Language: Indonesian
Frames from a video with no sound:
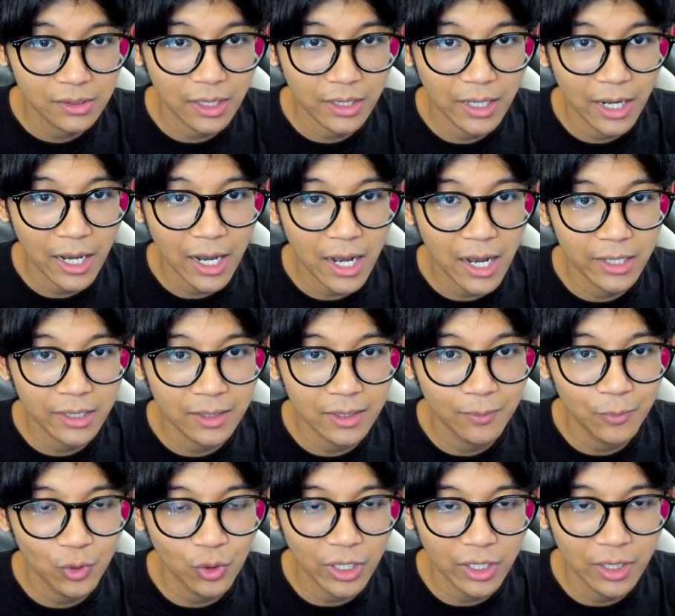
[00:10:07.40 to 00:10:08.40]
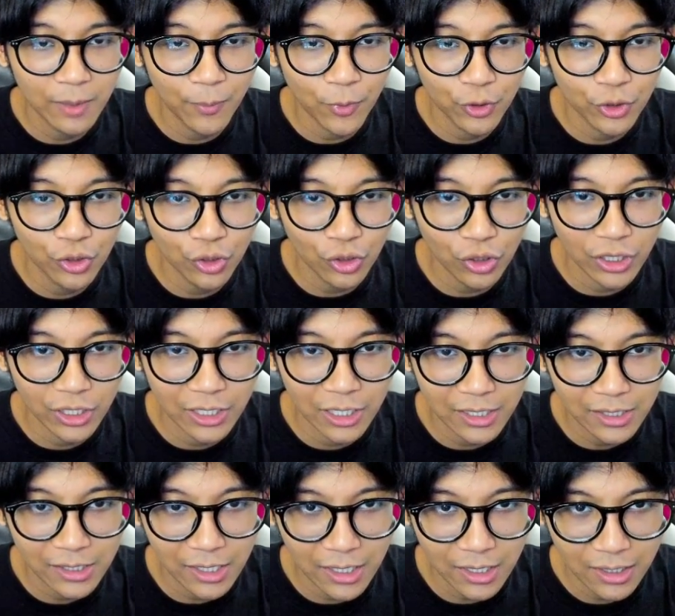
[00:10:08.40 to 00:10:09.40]
ada Ah, item tuh kan di pojok nggak
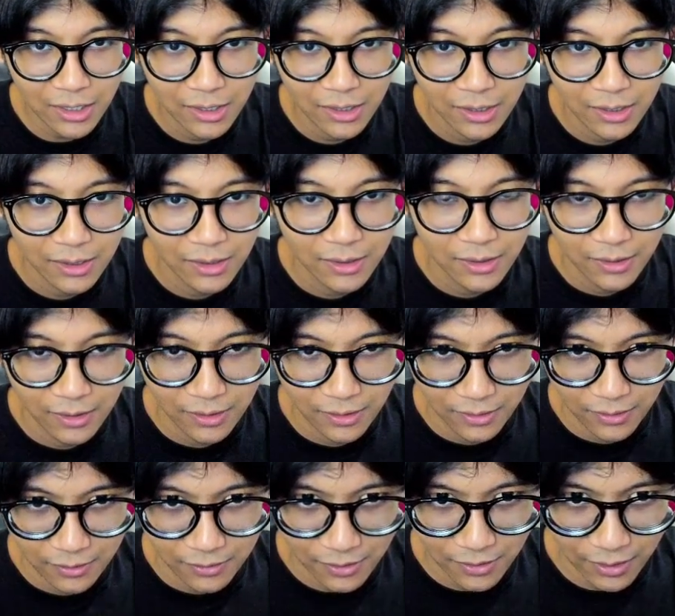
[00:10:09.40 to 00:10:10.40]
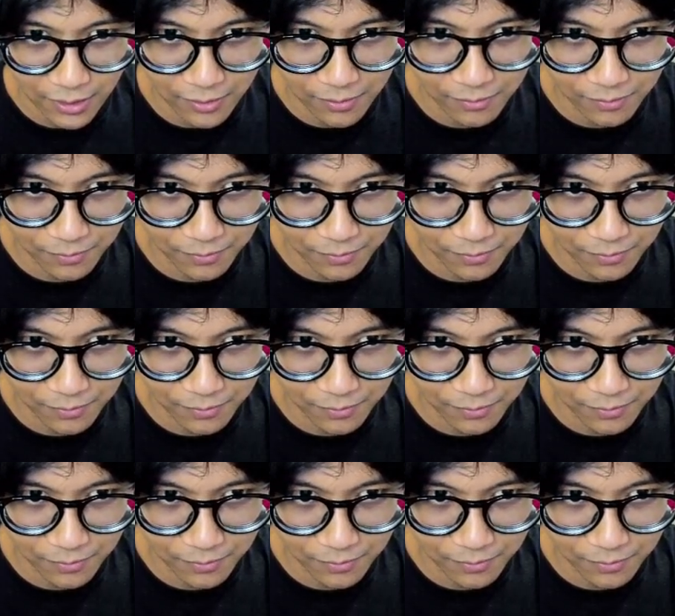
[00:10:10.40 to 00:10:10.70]
jelas kan? Oke.